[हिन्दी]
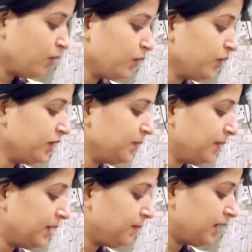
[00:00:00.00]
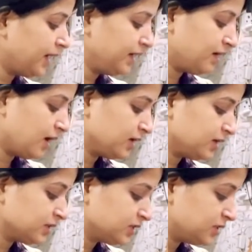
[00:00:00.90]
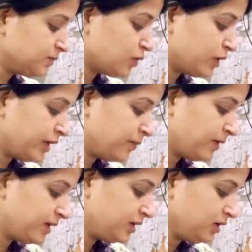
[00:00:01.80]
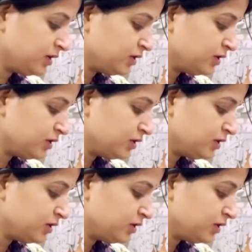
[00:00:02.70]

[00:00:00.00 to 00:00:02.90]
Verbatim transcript: और ये मैंने मलाई निकाल के रख दी थी मॉर्निंग में ही